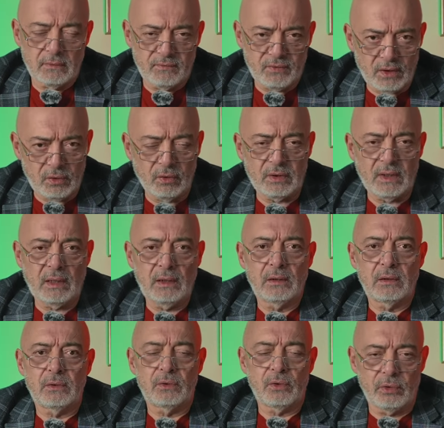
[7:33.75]
Videoda
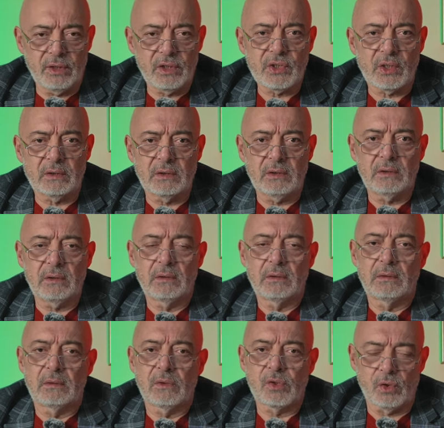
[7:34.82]
rolling shutter
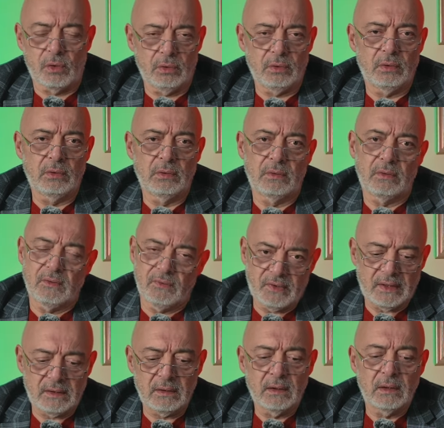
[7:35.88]
sorunu
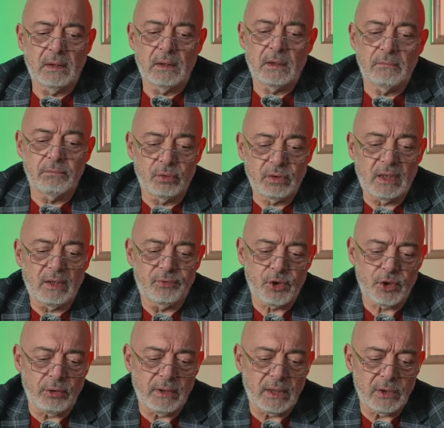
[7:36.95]
var. Burada da
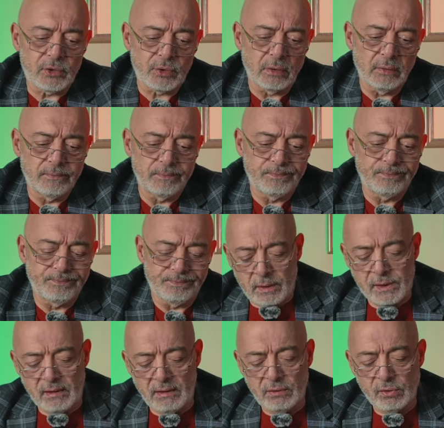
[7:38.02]
Fusion'e geçiyor.
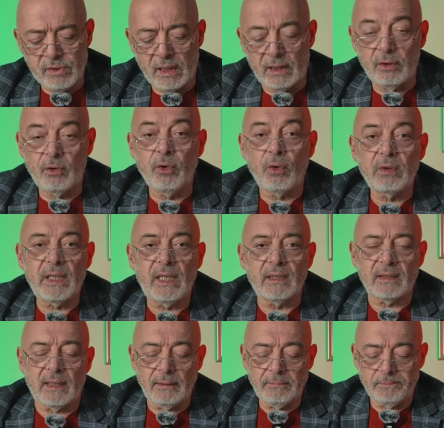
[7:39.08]
Sevgili dostlar
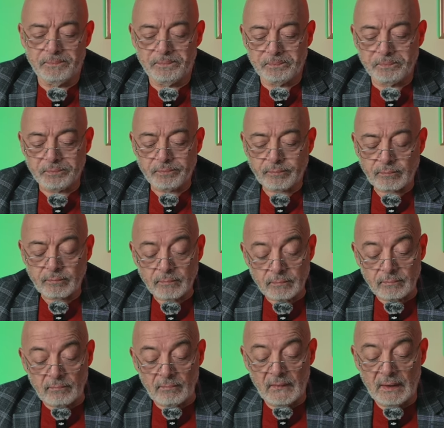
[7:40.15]
loglarda
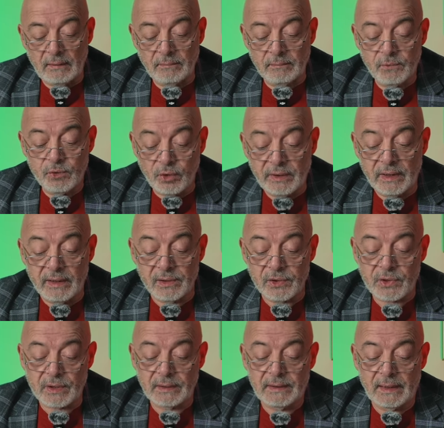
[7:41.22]
çok
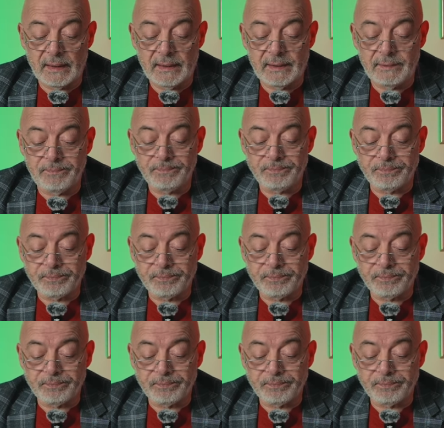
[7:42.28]
ilginç. Yani